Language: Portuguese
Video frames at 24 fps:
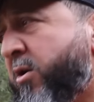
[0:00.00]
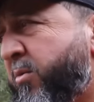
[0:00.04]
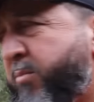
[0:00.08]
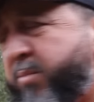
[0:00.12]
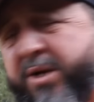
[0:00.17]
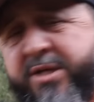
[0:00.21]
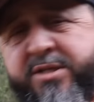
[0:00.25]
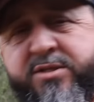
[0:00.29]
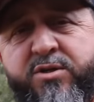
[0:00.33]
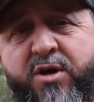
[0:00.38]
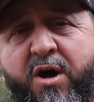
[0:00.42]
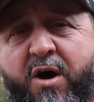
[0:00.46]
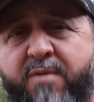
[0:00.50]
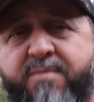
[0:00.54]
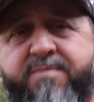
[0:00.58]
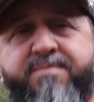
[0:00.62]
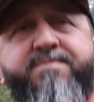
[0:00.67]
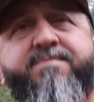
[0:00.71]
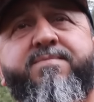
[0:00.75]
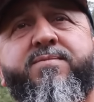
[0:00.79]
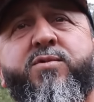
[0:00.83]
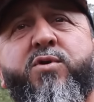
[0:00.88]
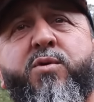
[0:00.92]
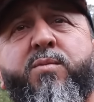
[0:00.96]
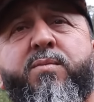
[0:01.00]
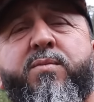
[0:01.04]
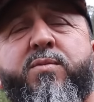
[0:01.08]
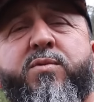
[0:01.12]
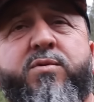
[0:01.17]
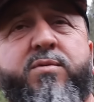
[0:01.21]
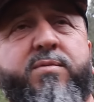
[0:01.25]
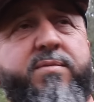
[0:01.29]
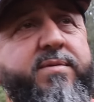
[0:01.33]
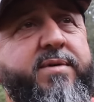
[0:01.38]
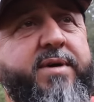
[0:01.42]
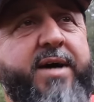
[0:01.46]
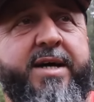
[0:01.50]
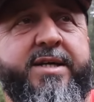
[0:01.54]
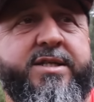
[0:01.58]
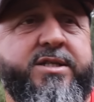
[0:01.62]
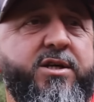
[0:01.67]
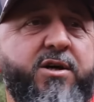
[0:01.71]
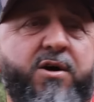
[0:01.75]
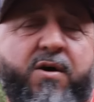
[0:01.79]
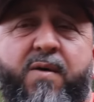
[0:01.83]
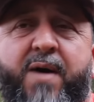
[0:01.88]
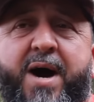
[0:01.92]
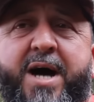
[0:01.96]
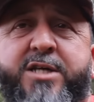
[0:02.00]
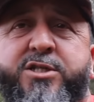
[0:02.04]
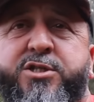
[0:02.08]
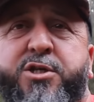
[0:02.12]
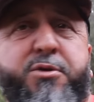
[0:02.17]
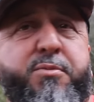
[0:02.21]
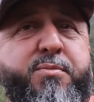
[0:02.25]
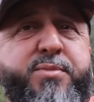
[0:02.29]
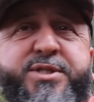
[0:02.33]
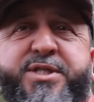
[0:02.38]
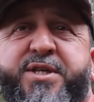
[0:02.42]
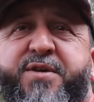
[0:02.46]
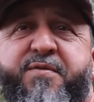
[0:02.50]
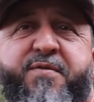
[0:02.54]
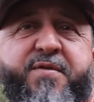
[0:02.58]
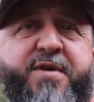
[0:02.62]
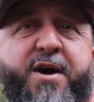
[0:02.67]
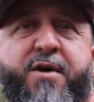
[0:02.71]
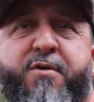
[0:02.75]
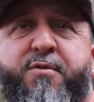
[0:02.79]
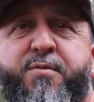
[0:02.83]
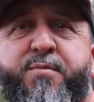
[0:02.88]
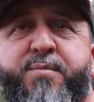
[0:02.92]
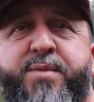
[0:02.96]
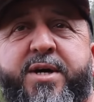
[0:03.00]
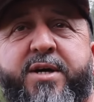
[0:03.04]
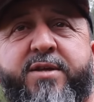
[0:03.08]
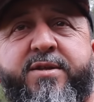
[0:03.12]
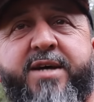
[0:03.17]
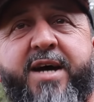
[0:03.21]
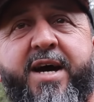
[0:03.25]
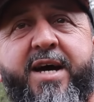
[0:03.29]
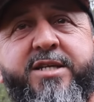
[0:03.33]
Pessoal, não, não, acho que, eu acho que não precisa ficar com medo.